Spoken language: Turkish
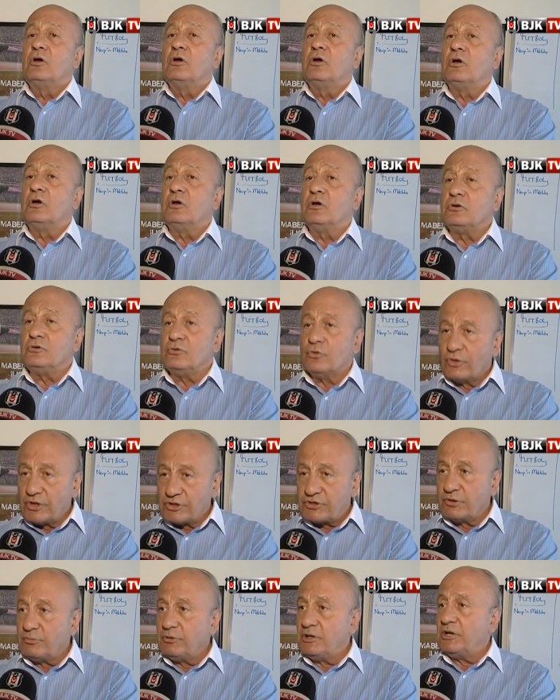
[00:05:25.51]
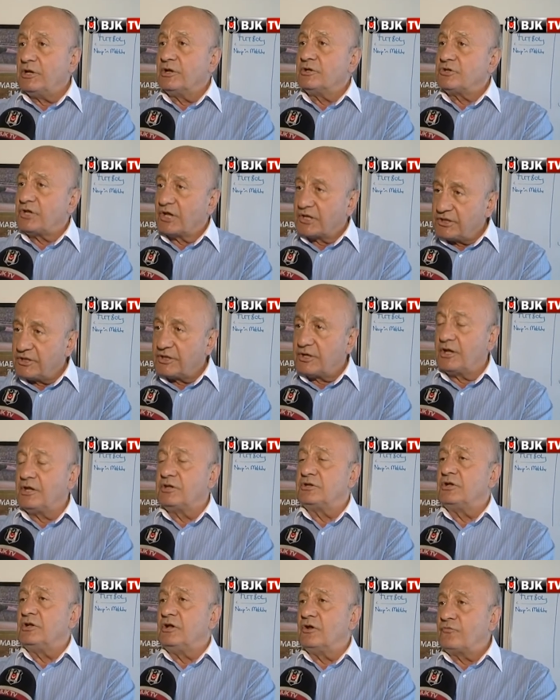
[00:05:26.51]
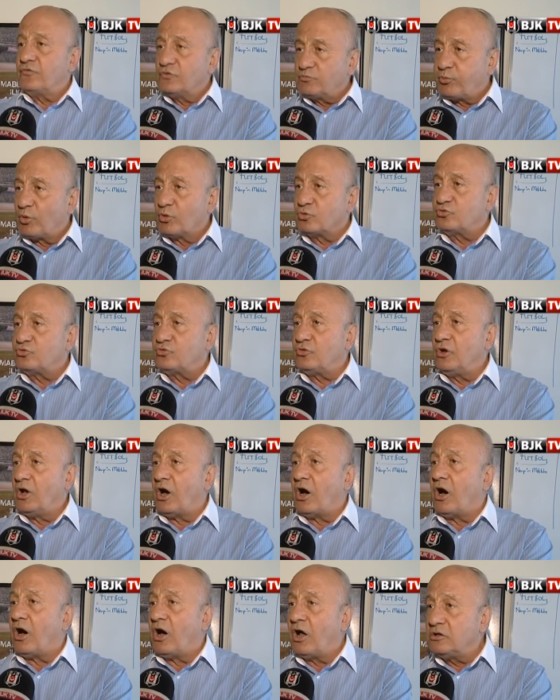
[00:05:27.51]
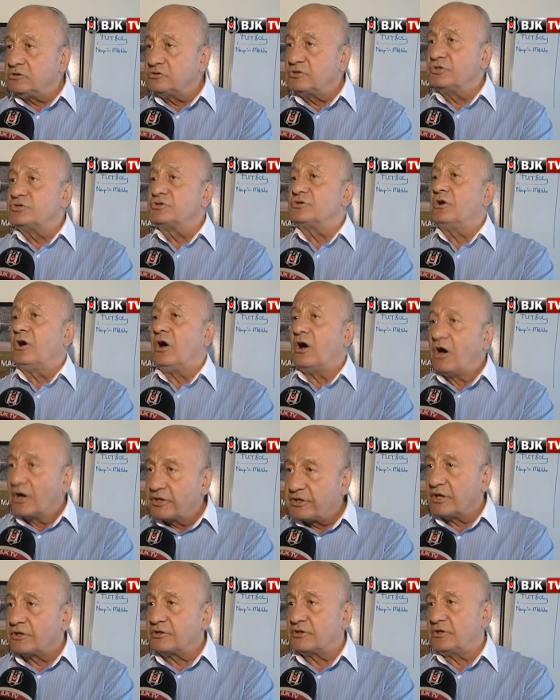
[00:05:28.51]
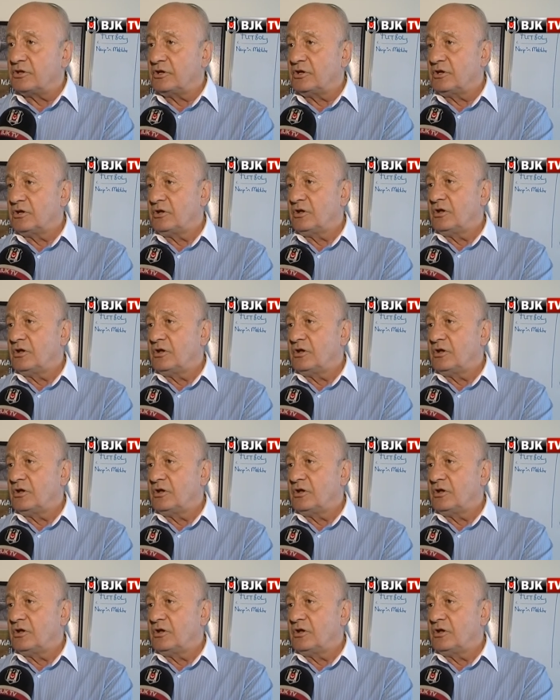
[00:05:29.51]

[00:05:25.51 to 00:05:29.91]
e, yönetimiyle, teknik heyetiyle, futbolcusuyla alkışı hak etti.